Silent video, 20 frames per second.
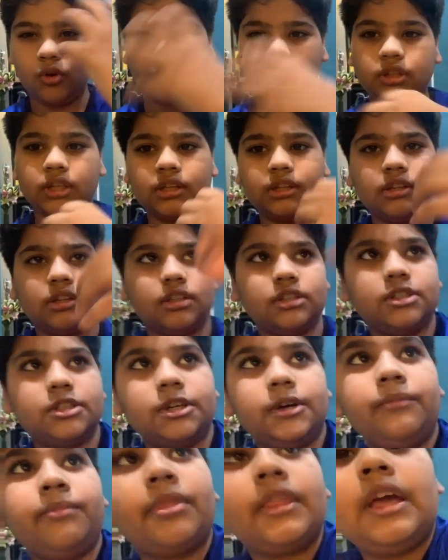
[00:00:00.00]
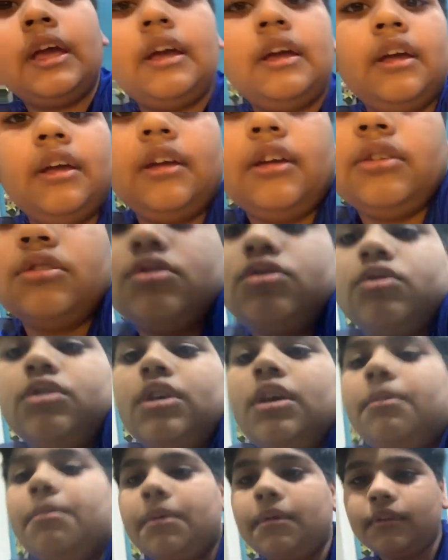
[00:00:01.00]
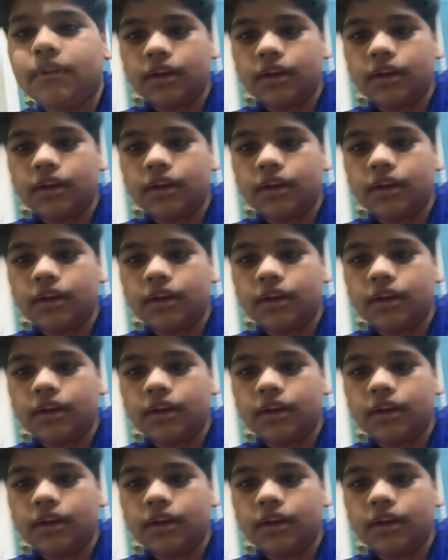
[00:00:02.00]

लुक दे देता है अच्छा सो so, ये बंद